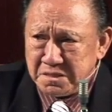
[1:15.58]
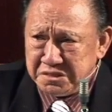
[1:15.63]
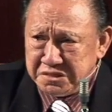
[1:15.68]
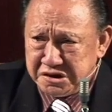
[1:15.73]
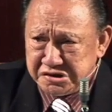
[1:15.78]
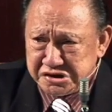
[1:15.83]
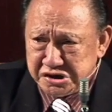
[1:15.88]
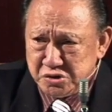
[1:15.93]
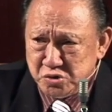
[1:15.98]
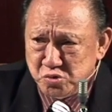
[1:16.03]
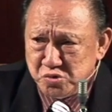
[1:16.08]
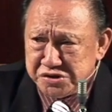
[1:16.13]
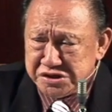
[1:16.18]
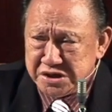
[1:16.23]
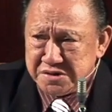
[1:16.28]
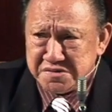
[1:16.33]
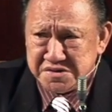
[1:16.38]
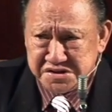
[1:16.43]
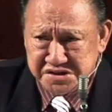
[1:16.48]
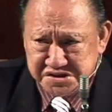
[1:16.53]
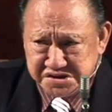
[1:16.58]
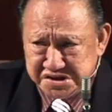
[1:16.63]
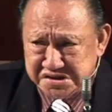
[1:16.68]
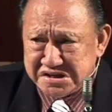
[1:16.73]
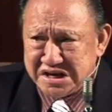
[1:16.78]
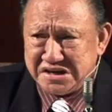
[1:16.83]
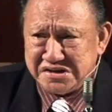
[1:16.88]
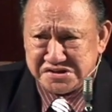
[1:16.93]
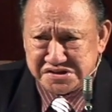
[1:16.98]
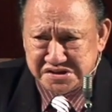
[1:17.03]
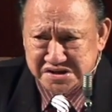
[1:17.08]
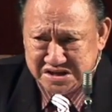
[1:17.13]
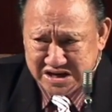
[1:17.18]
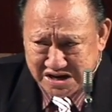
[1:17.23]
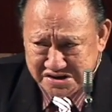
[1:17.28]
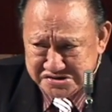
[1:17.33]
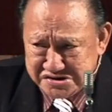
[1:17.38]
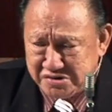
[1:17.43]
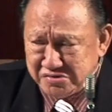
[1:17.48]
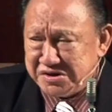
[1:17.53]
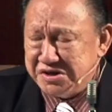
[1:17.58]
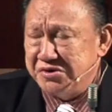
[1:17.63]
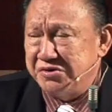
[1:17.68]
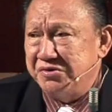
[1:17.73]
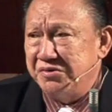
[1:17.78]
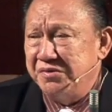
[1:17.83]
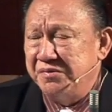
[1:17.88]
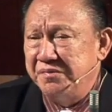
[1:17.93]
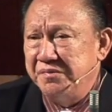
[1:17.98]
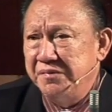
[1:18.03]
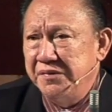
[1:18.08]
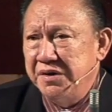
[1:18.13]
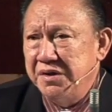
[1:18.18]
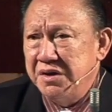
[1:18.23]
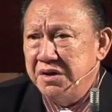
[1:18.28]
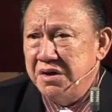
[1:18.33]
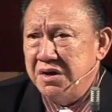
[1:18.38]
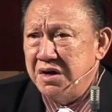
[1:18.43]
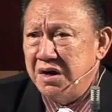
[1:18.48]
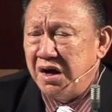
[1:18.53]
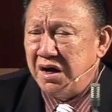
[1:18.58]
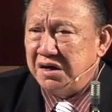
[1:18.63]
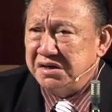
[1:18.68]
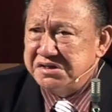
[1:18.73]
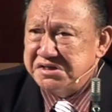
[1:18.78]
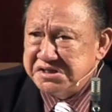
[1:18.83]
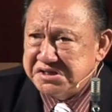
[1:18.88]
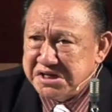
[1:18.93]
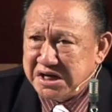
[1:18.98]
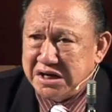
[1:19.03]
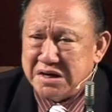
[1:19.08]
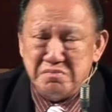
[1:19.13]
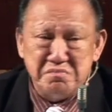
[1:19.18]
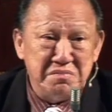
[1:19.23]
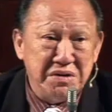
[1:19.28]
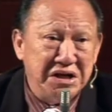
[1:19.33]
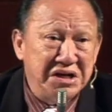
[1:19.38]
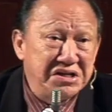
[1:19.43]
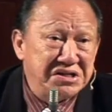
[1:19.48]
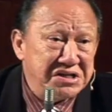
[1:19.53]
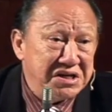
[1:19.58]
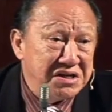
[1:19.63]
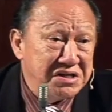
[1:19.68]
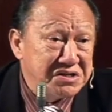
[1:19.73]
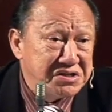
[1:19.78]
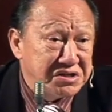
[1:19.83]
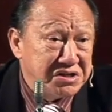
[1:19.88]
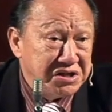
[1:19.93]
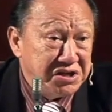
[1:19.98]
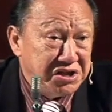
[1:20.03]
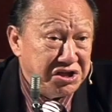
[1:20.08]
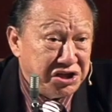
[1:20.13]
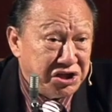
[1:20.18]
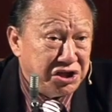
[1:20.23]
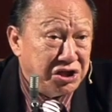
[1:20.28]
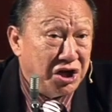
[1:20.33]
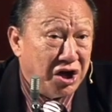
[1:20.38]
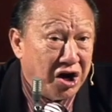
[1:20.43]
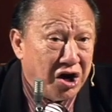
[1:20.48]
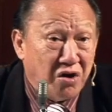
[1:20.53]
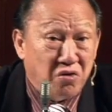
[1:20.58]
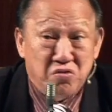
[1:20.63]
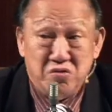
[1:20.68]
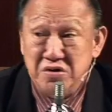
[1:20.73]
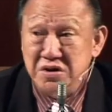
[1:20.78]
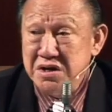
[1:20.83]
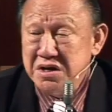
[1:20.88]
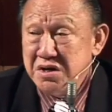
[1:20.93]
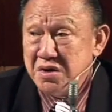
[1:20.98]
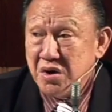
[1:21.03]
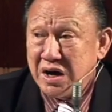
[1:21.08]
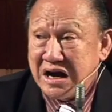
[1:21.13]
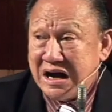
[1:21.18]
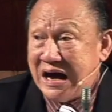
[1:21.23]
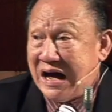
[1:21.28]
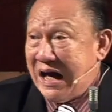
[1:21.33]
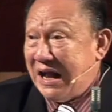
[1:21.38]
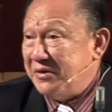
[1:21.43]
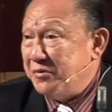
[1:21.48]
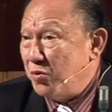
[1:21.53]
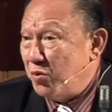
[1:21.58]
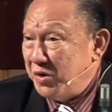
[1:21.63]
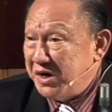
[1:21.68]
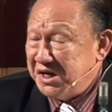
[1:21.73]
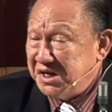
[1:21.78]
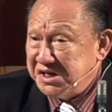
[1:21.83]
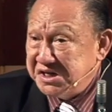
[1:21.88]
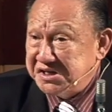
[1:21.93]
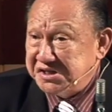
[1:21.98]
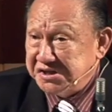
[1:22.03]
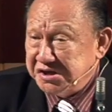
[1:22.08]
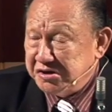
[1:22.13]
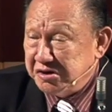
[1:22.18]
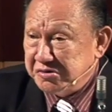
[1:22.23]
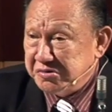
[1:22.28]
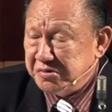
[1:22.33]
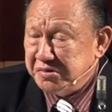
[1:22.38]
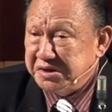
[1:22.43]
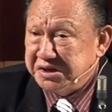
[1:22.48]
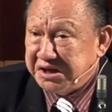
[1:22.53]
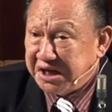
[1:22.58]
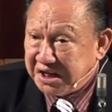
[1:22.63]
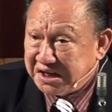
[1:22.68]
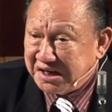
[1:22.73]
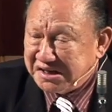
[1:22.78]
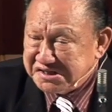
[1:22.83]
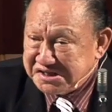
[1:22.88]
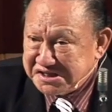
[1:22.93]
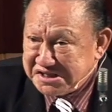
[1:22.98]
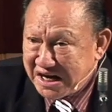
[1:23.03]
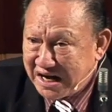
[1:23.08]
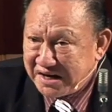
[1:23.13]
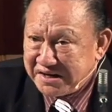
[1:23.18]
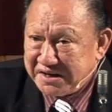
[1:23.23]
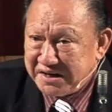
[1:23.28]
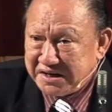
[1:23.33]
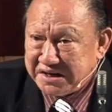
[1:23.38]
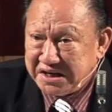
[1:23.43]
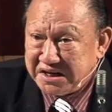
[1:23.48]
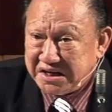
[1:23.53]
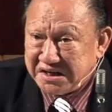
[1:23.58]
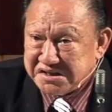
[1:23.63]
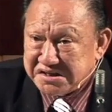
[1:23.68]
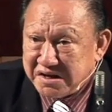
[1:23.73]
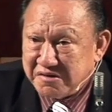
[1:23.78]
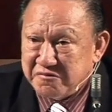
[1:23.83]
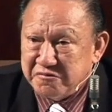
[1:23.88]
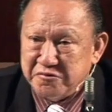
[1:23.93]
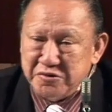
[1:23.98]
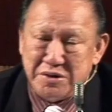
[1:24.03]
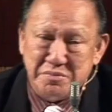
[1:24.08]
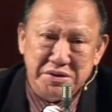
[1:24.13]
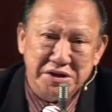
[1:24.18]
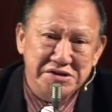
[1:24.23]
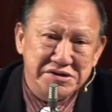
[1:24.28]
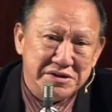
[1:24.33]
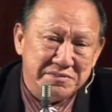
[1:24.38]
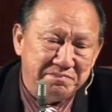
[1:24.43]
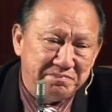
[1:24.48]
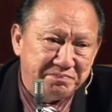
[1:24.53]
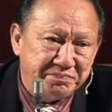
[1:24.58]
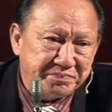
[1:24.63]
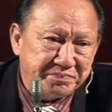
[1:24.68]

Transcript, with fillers: 的这个路线，实在是改教运动。啊，这个名称是以后看回历史的时候给他讲的，给他称呼的名称。